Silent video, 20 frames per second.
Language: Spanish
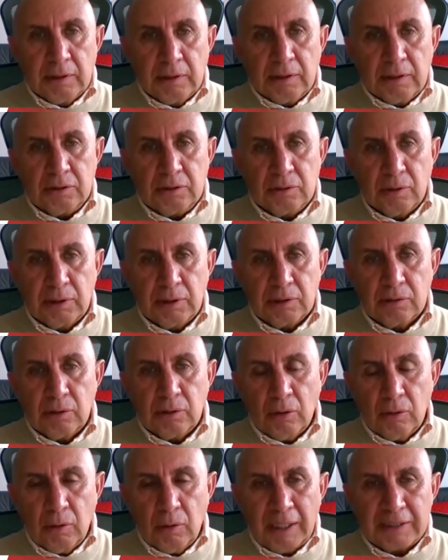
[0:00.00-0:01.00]
y sobre
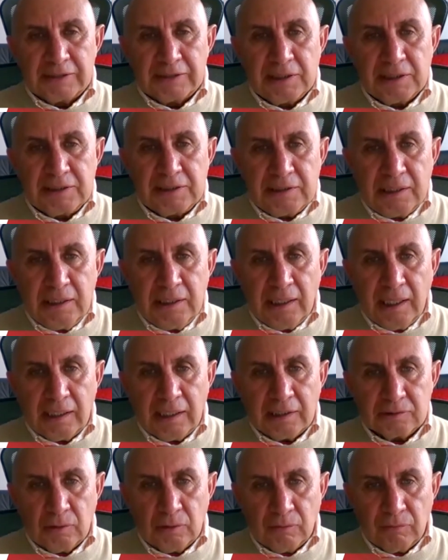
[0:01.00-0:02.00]
todo asistir a
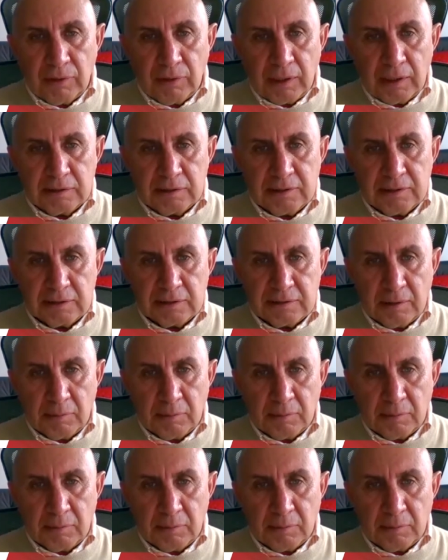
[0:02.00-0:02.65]
las conferencias